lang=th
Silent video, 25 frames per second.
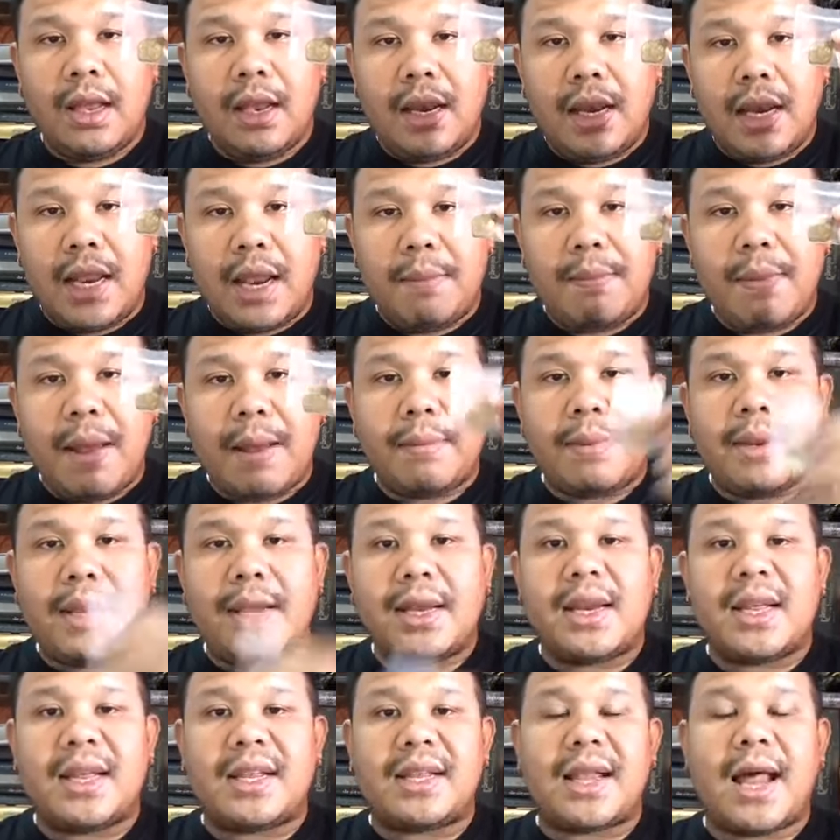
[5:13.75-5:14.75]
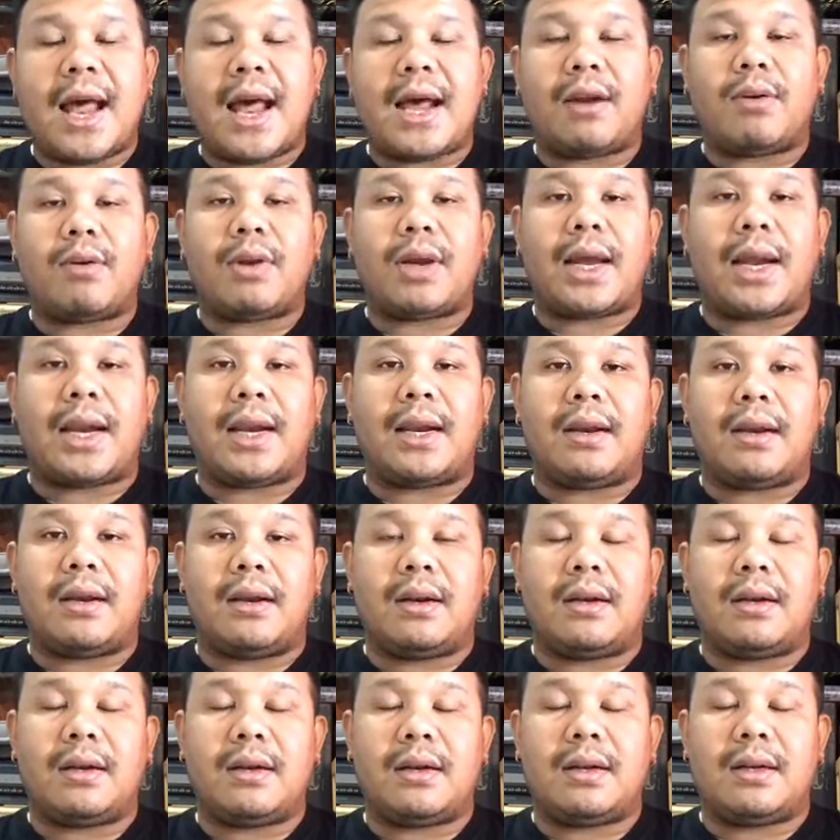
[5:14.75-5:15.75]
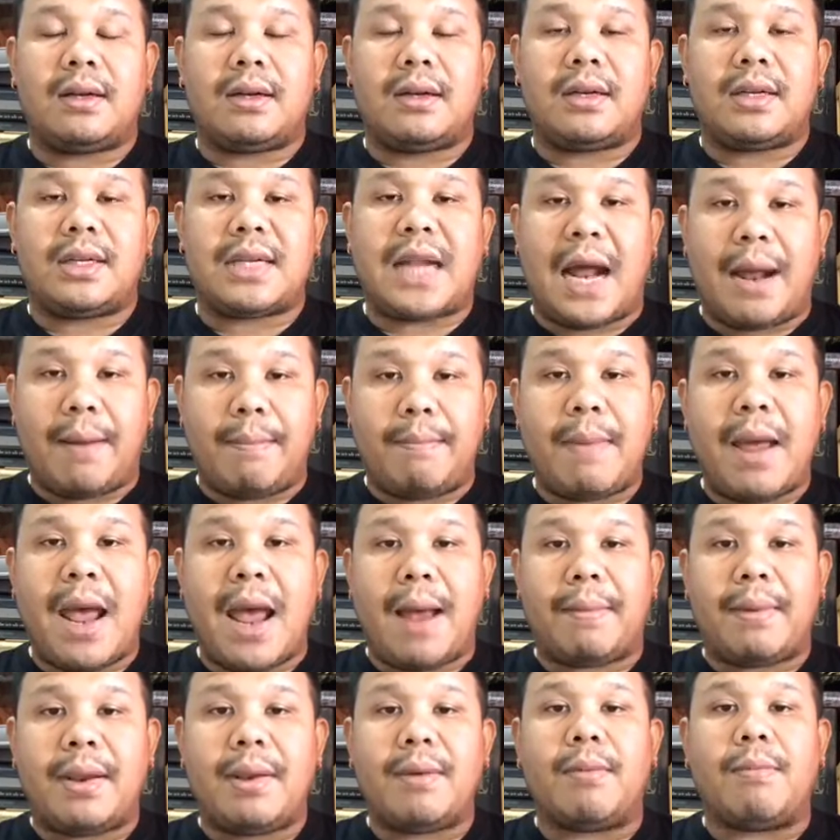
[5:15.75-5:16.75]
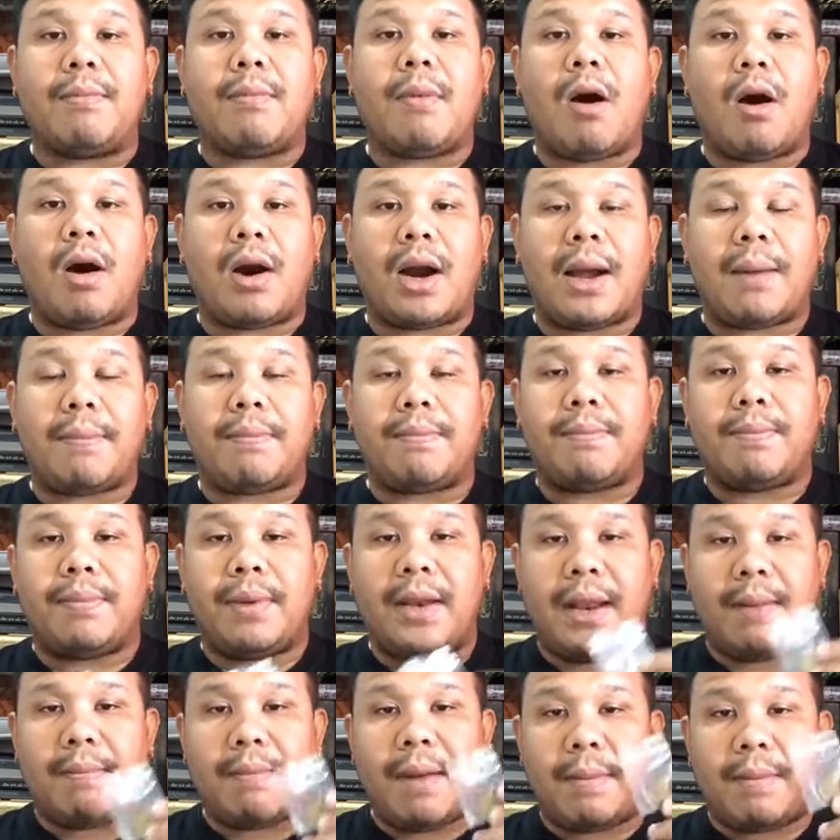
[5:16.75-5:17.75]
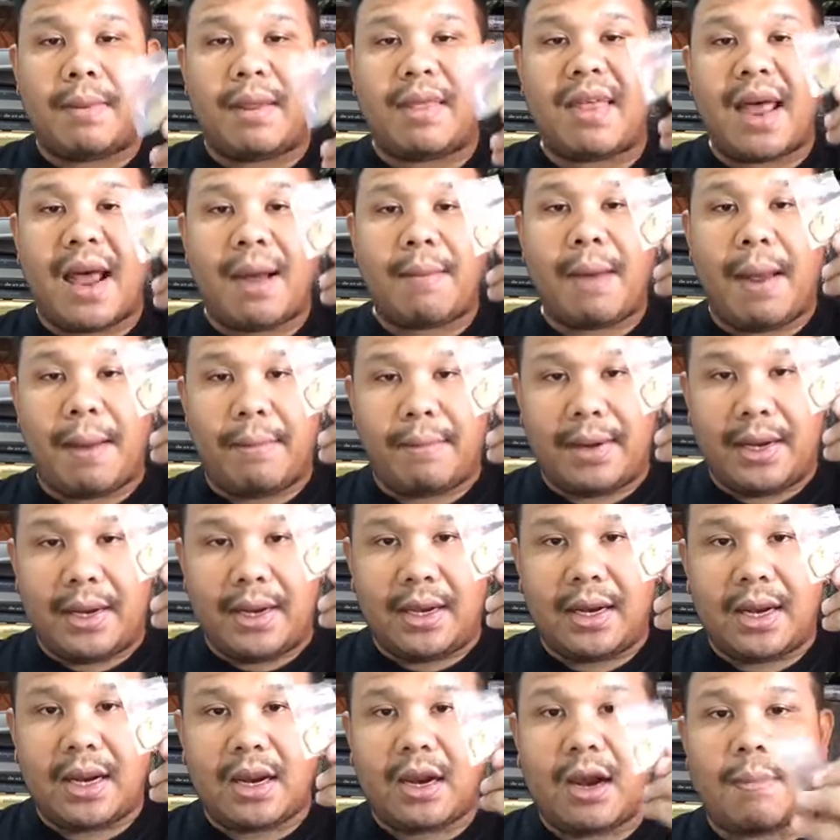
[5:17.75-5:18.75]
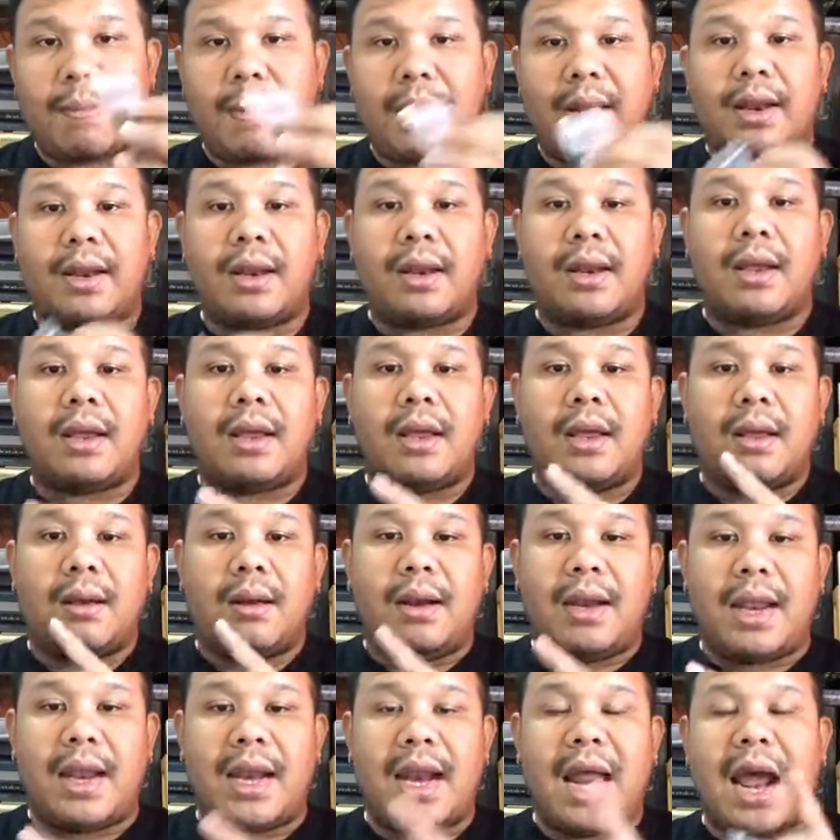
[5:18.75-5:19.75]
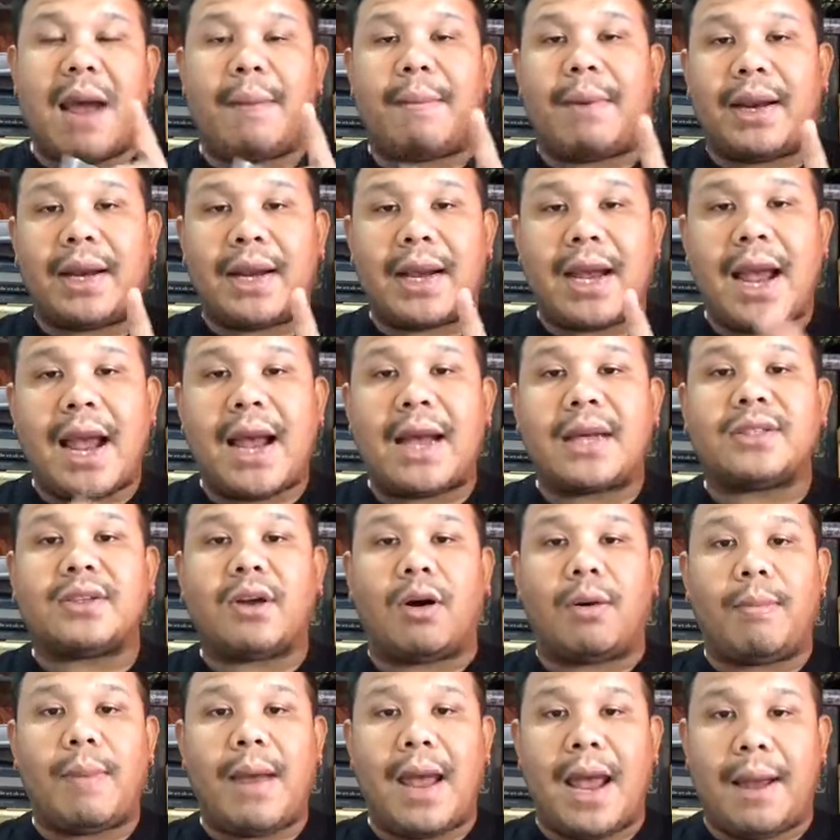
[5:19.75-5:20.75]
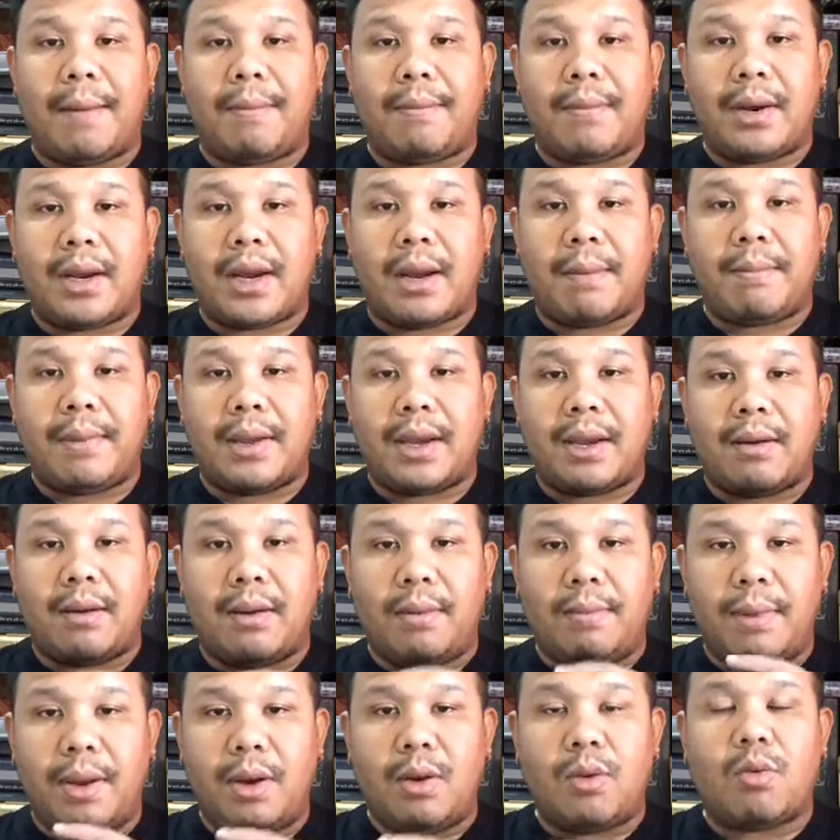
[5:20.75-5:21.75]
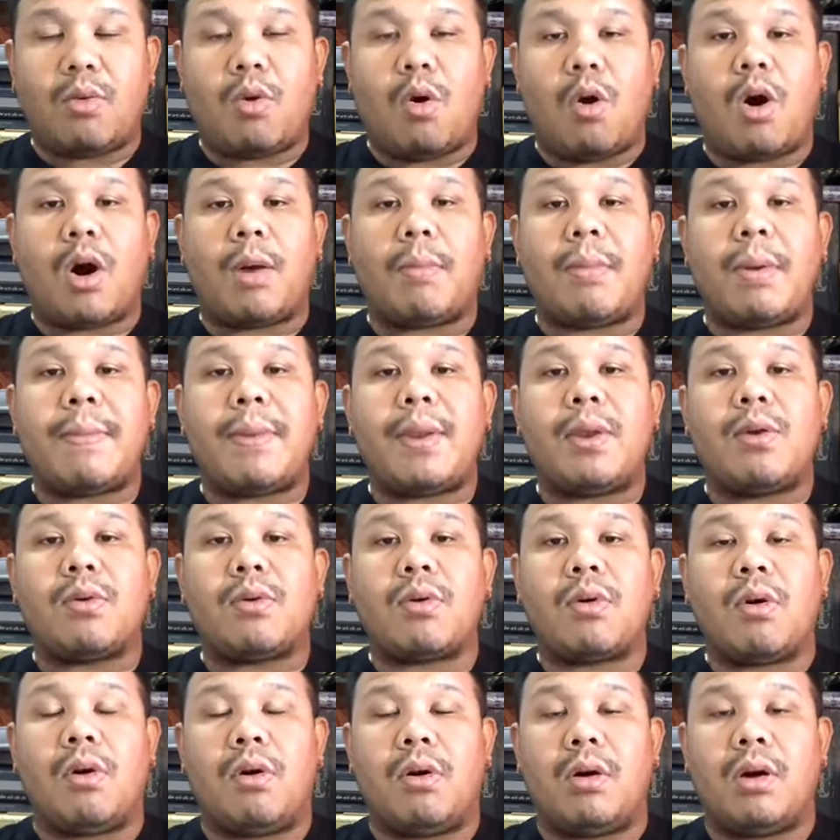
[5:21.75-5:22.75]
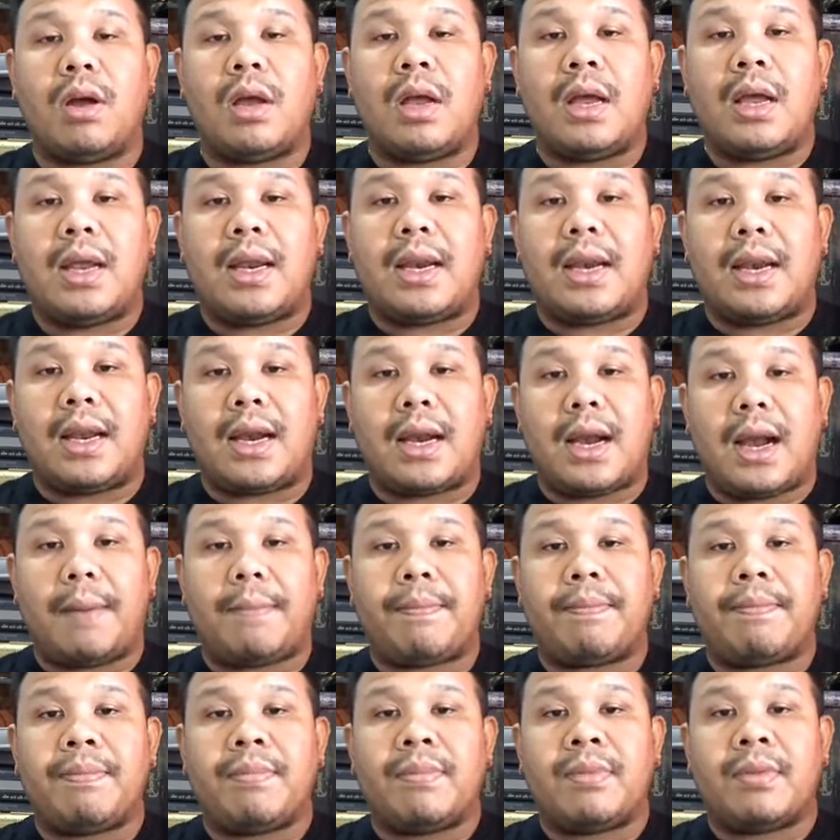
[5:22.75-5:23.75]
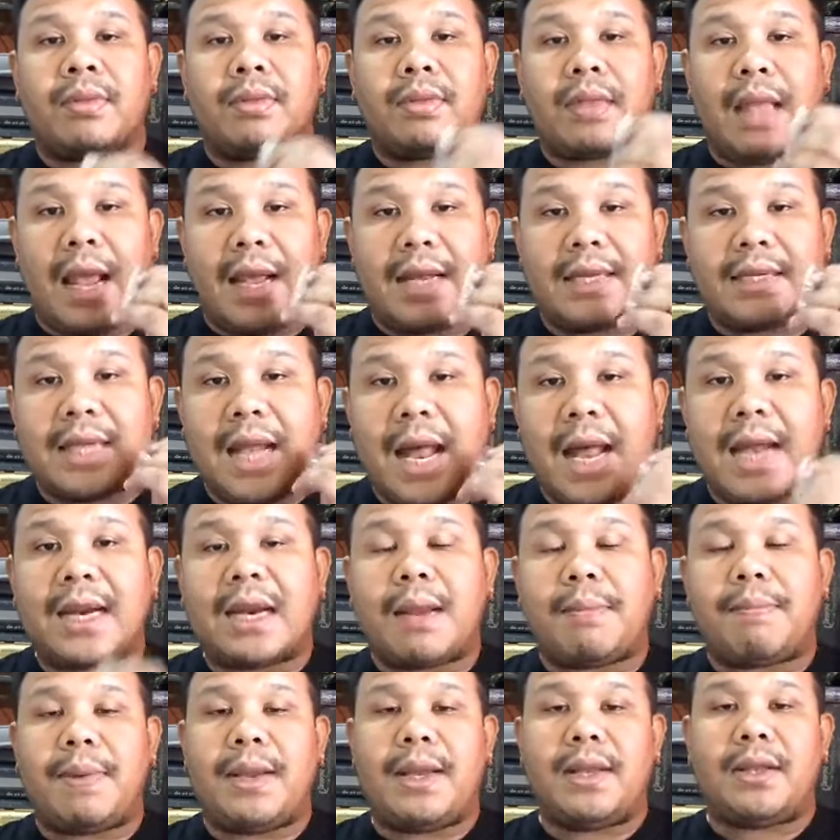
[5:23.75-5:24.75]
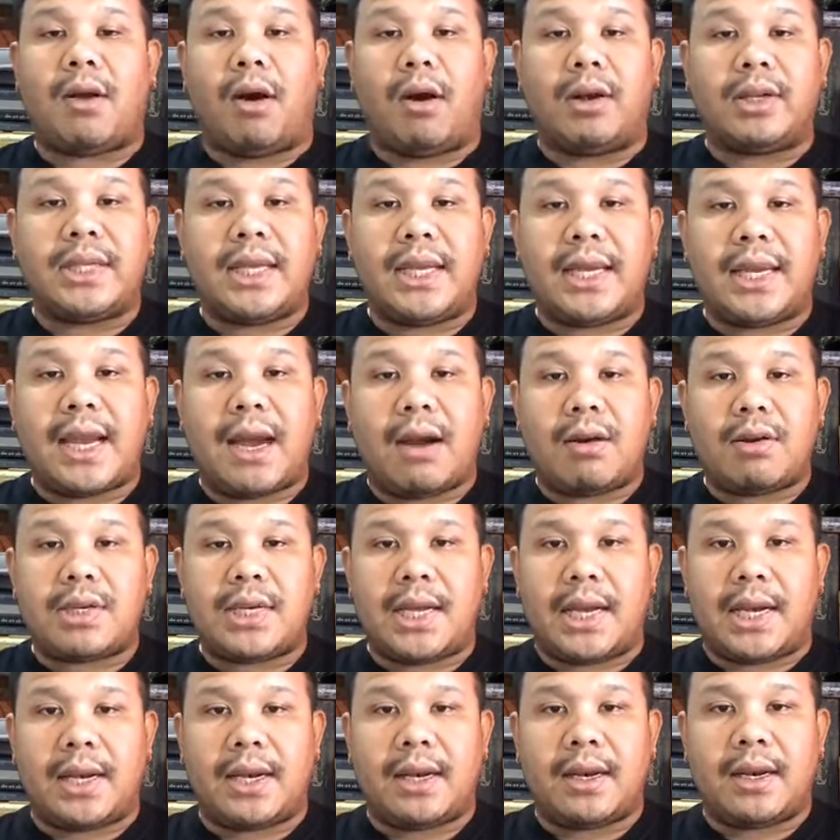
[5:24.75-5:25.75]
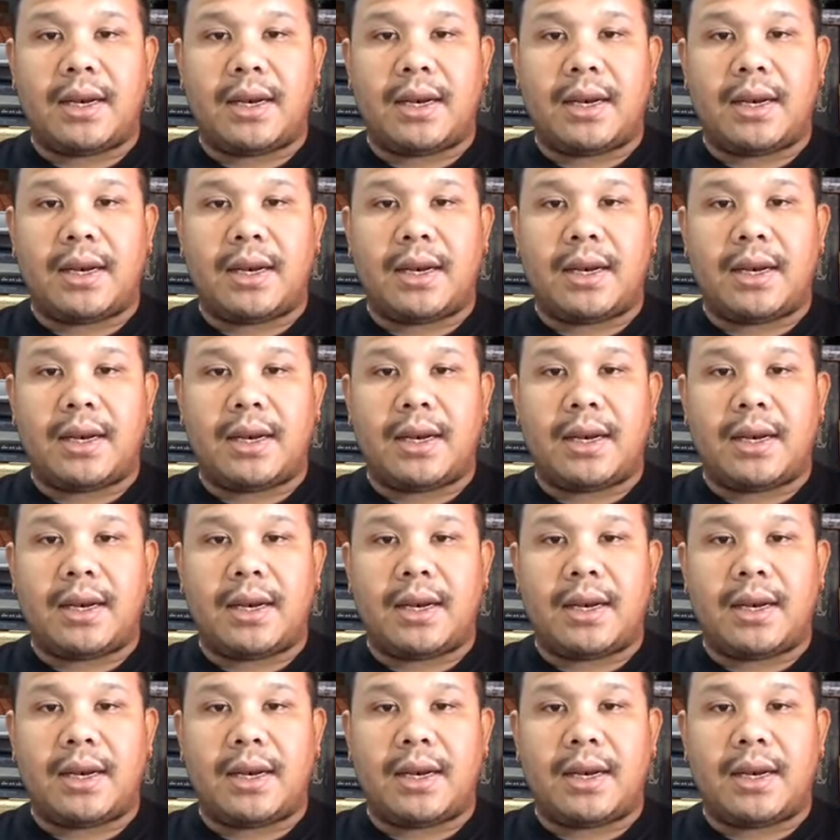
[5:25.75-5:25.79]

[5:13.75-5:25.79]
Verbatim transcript: เหรียญแบบนี้เนี่ยสร้างด้วยกันสามแบบที่ผมบอกครับเหรียญแบบนี้สร้างแบบหนึ่งแล้วก็เป็นเหรียญอาร์มหันข้างสองแบบนะครับ มีมีลูกกงกับไม่มีลูกกงนะครับ แต่สร้างในปีสองสี่เก้าเจ็ด